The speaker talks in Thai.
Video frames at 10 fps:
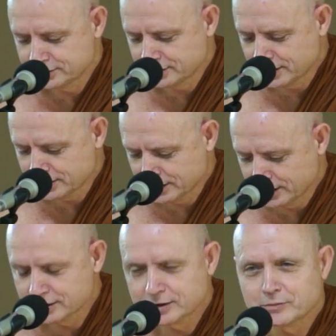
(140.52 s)
ซึ่ง
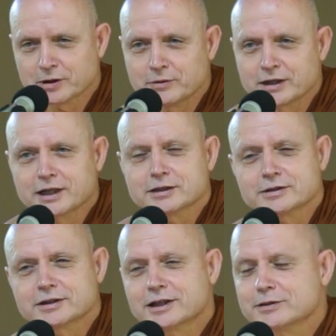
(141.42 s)
อาตมาว่าการ
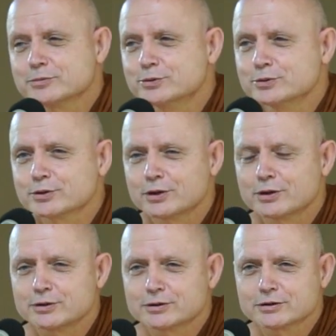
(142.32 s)
การพูดข
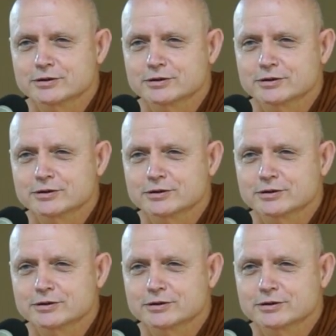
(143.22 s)
อง